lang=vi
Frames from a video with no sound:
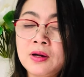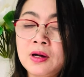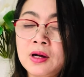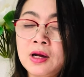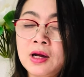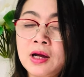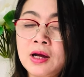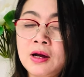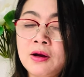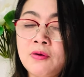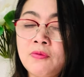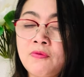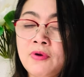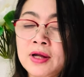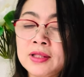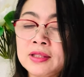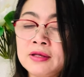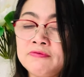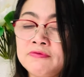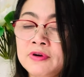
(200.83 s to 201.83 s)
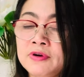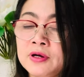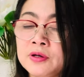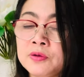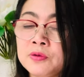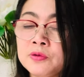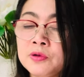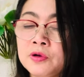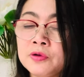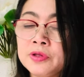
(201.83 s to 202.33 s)
à, quà tuyệt vời
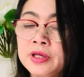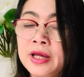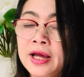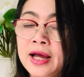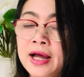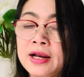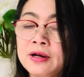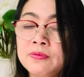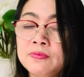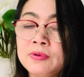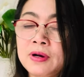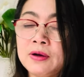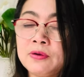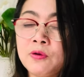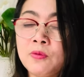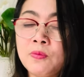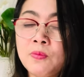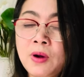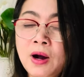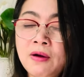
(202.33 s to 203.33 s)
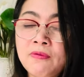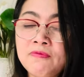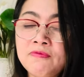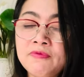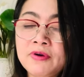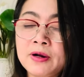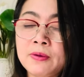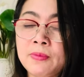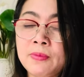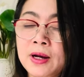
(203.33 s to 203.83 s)
của cô Thúy Hà lúc nào cũng hóng
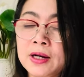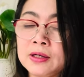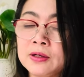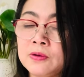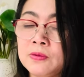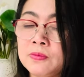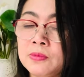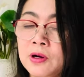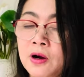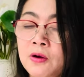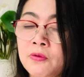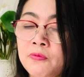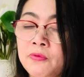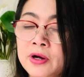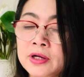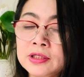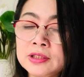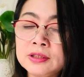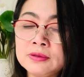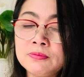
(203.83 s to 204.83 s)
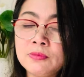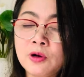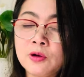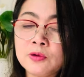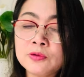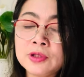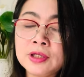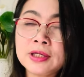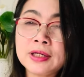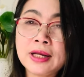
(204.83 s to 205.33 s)
và đồng hành cùng con quá ngưỡng
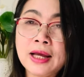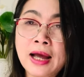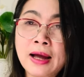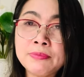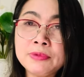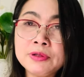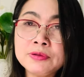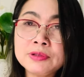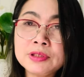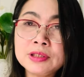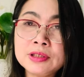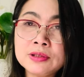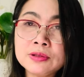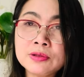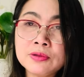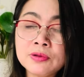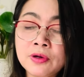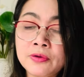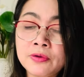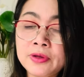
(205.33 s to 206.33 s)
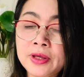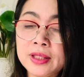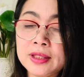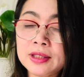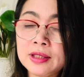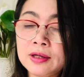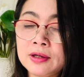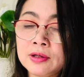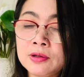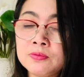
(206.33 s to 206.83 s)
mộ tình cảm yêu thương của cô dành
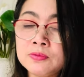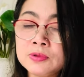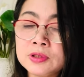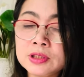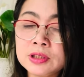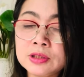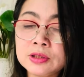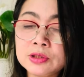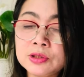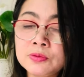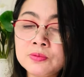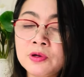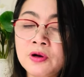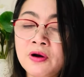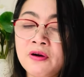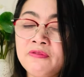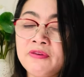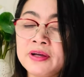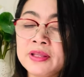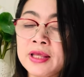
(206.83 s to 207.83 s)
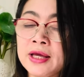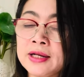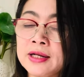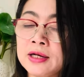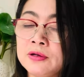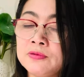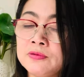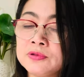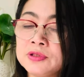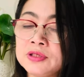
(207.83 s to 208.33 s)
cho Úc Cường chúc cô và gia
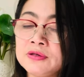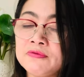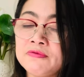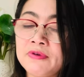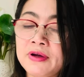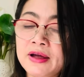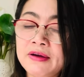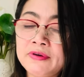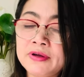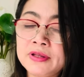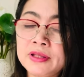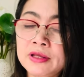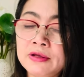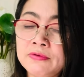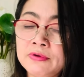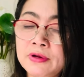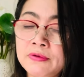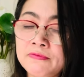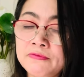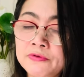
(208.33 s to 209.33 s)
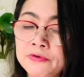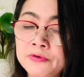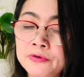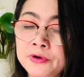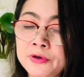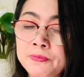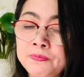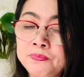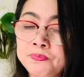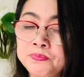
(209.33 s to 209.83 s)
đình luôn sức khỏe và nhiều niềm vui